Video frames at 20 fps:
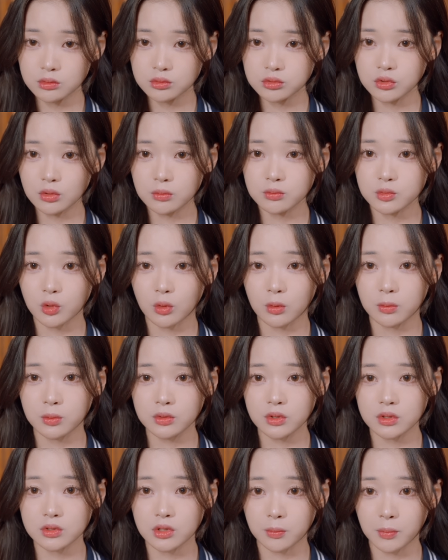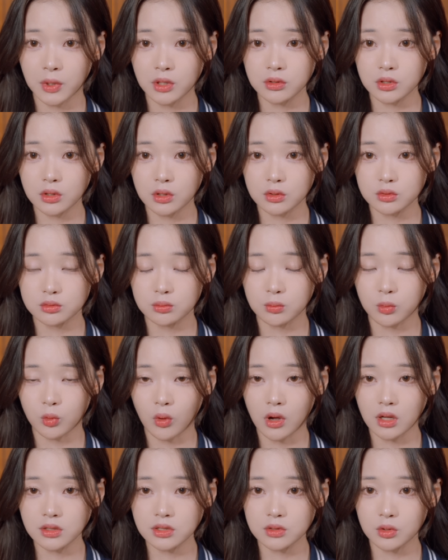그럼 저번에 제 팬티 갖고
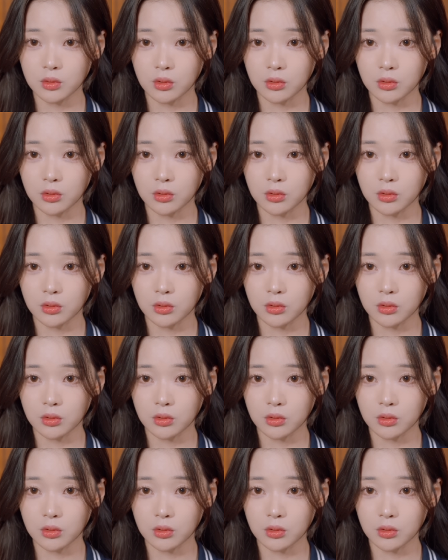뭐 하신